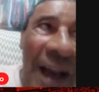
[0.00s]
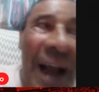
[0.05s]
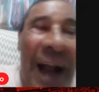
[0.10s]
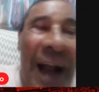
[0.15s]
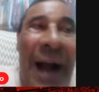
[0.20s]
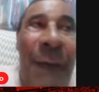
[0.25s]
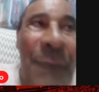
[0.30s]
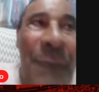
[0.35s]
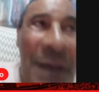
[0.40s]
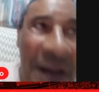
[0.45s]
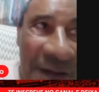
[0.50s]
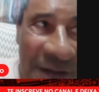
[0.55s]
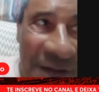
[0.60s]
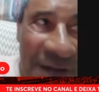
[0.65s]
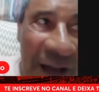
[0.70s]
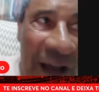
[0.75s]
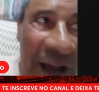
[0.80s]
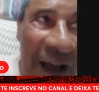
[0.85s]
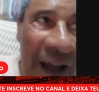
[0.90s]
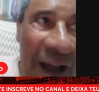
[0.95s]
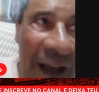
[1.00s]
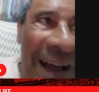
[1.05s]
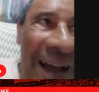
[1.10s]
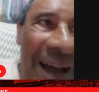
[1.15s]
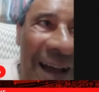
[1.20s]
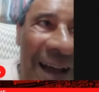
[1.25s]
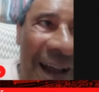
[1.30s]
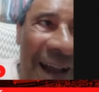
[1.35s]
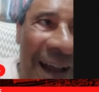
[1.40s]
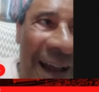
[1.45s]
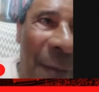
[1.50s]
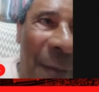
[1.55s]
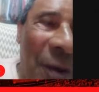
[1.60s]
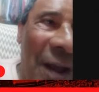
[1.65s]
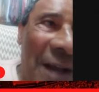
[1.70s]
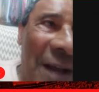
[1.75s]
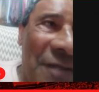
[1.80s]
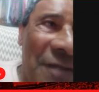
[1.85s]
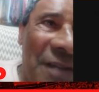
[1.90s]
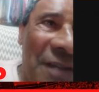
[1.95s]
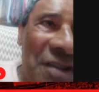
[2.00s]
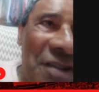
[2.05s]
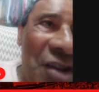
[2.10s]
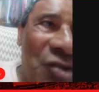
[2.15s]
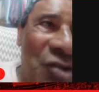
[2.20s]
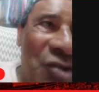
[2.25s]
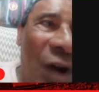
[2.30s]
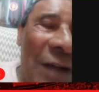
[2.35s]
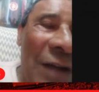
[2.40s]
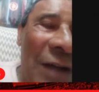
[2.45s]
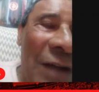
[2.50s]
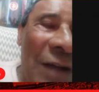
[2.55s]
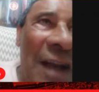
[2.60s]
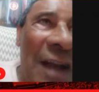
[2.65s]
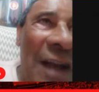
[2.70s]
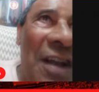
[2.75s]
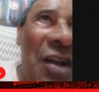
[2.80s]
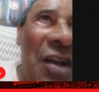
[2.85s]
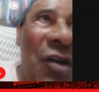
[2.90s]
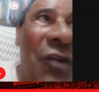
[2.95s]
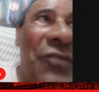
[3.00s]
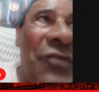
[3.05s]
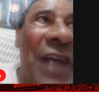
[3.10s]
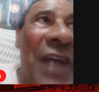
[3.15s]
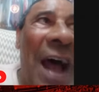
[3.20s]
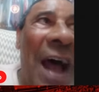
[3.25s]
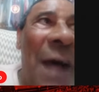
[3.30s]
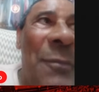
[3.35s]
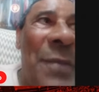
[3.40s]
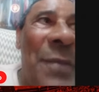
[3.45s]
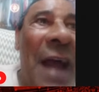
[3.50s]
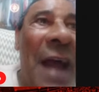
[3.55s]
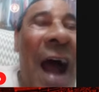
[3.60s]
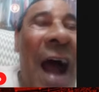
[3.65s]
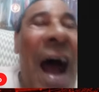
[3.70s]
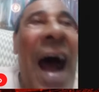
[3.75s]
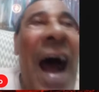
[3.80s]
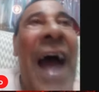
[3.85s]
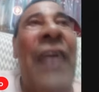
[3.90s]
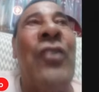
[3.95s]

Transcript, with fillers: que tem na camisa, né? Porque às vezes tem jogador ali que não sabe.